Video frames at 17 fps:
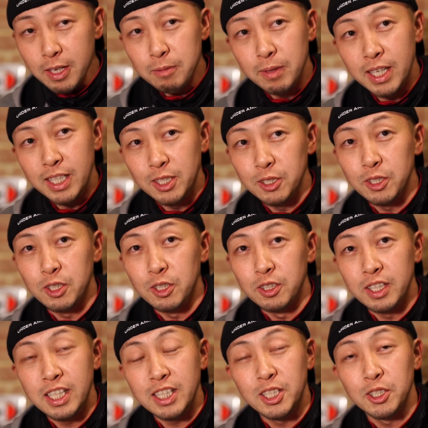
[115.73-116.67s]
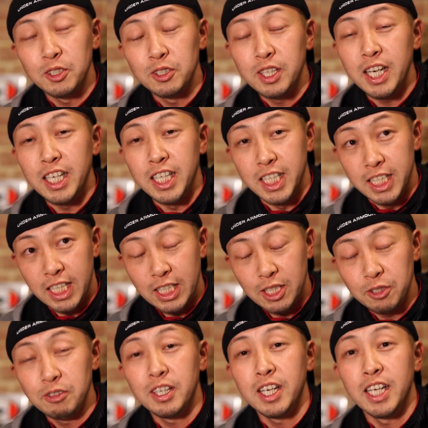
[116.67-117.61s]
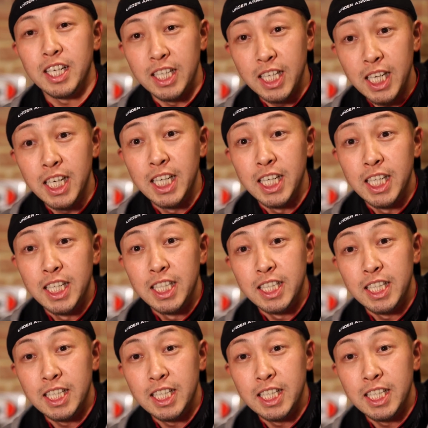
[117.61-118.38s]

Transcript: まあずっと夏ぐらい、夏ぐらいかな、